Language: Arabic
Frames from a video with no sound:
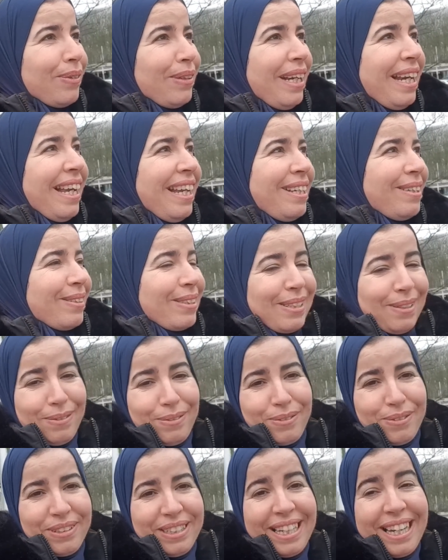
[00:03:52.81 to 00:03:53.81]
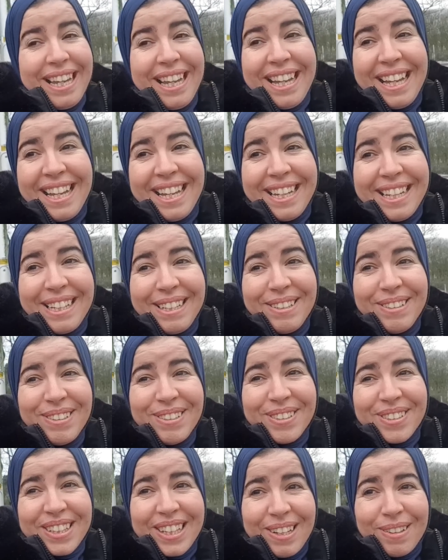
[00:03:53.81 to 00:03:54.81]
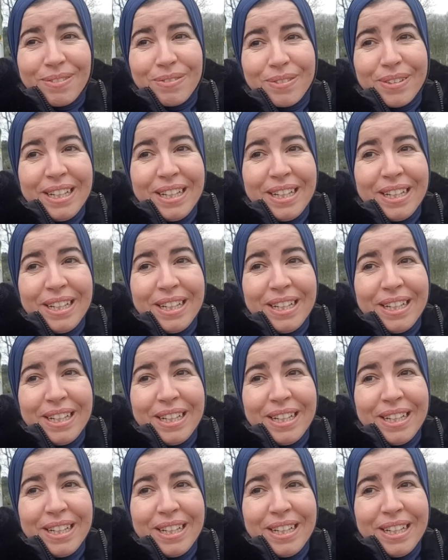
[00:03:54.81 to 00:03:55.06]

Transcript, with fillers: لا يوصف لا يوصف